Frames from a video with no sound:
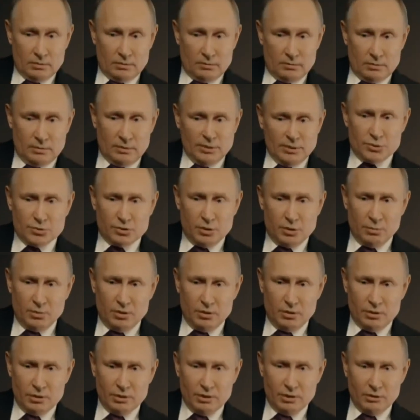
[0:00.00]

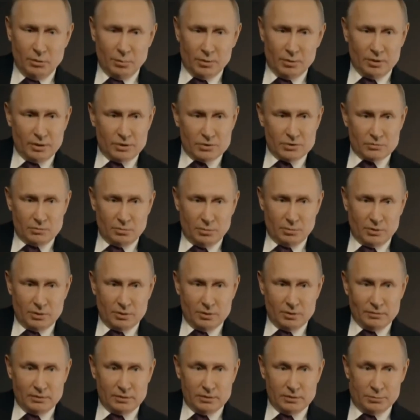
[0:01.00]
Личными и деловыми качествами
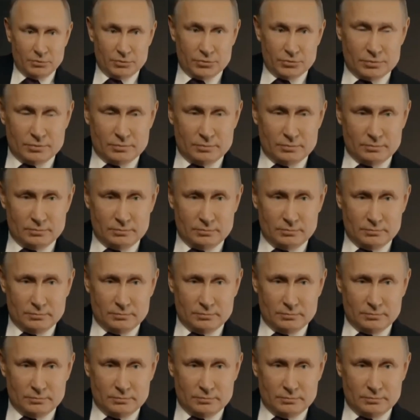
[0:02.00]
Михаила Владимировича.